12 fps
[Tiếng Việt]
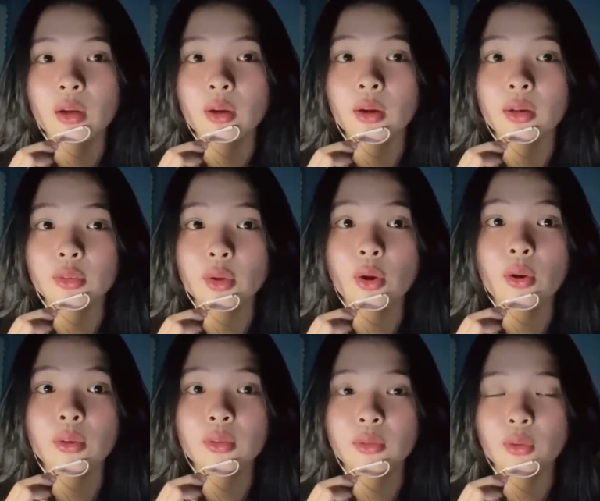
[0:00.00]
ờ, cho
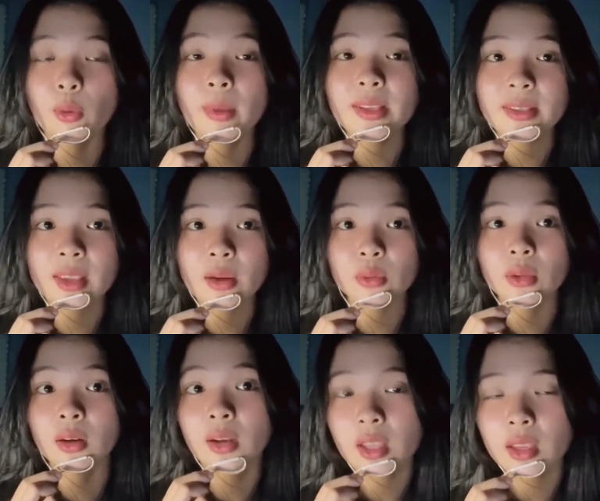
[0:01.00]
con nổ máy xe con
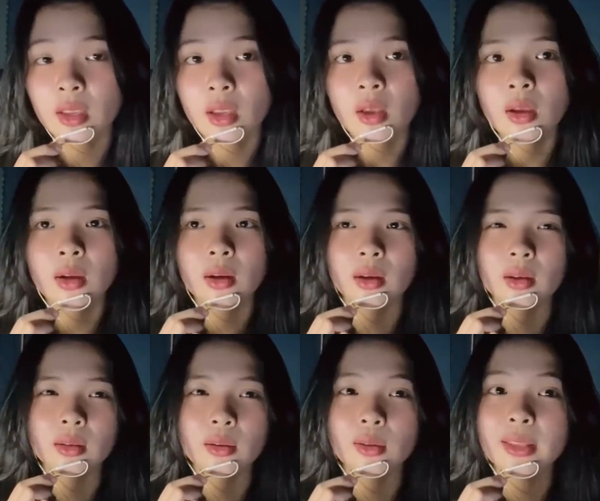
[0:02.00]
chở đi
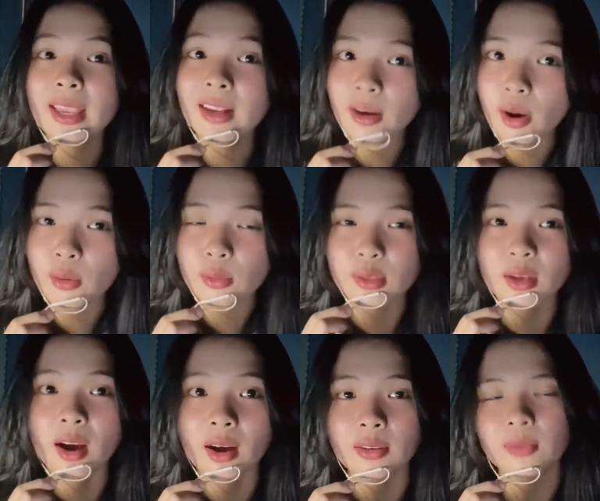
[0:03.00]
à, đừng có nhát con con
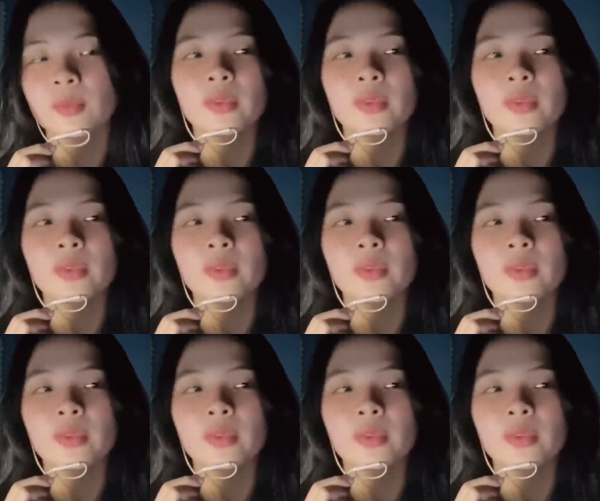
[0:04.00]
sợ